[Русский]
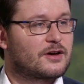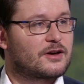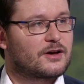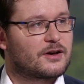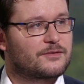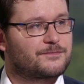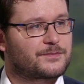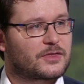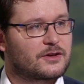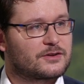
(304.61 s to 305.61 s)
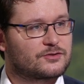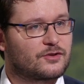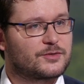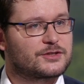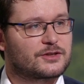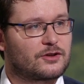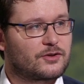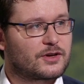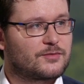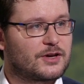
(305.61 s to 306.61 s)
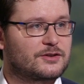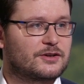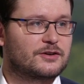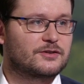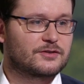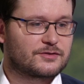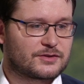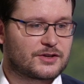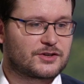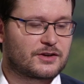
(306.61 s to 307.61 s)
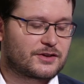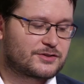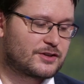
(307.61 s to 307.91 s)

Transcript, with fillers: с новыми технологиями, это сначала,